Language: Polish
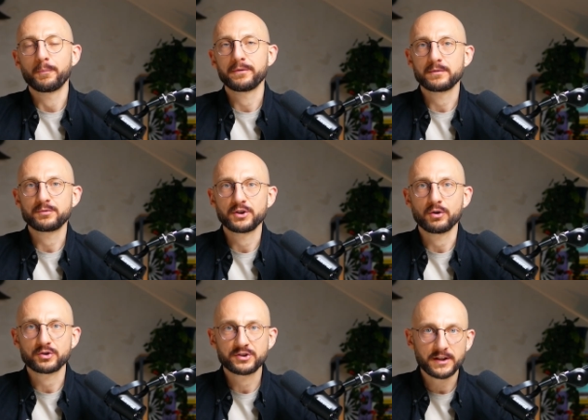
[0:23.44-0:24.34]
Opowiem Ci
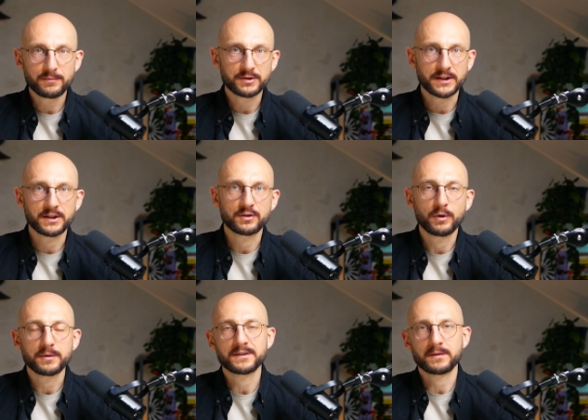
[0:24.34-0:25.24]
o siedmiu takich
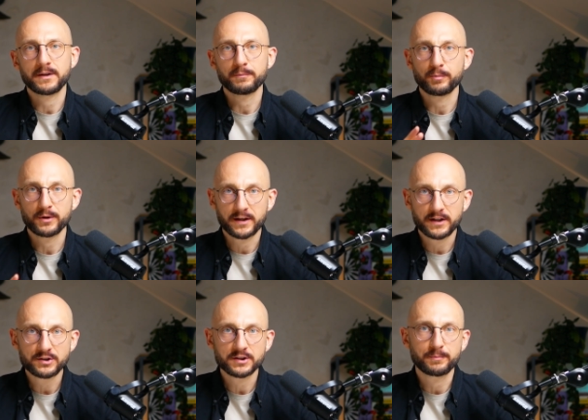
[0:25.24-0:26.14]
moim zdaniem
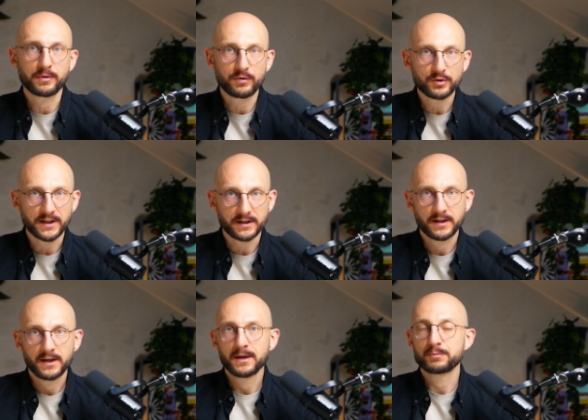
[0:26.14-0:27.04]
najpopularniejszych
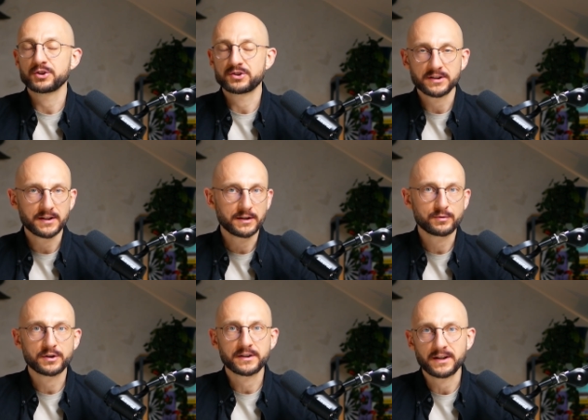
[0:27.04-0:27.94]
powodach, przyczynach, dla
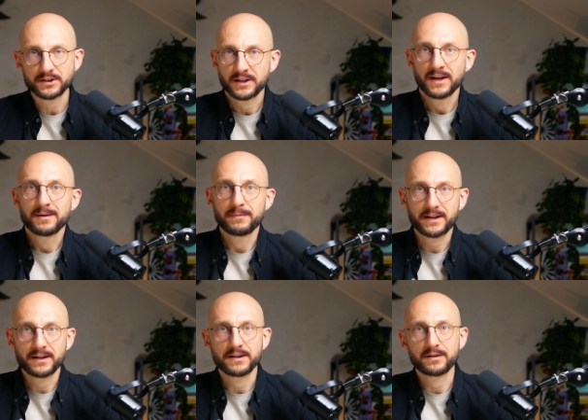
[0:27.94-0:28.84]
których nasz
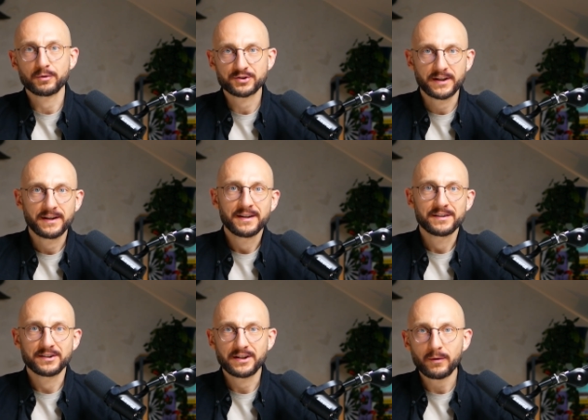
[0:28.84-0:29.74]
marketing może
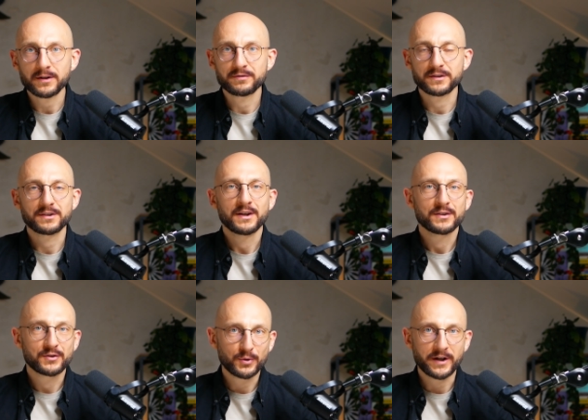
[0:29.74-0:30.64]
nie działać, więc
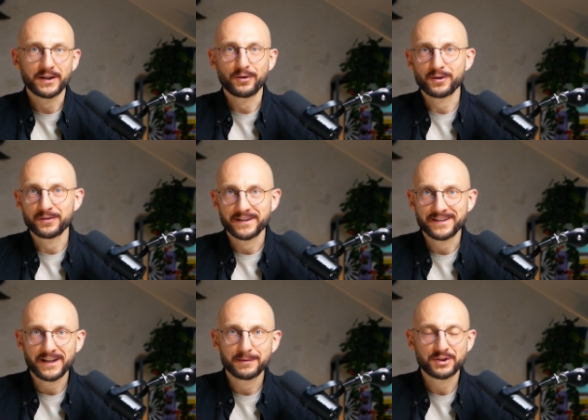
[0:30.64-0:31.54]
słuchaj, oglądaj
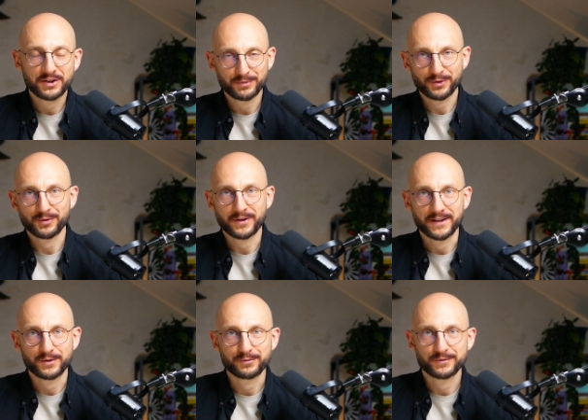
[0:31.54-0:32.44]
dalej, przejdźmy do konkretów.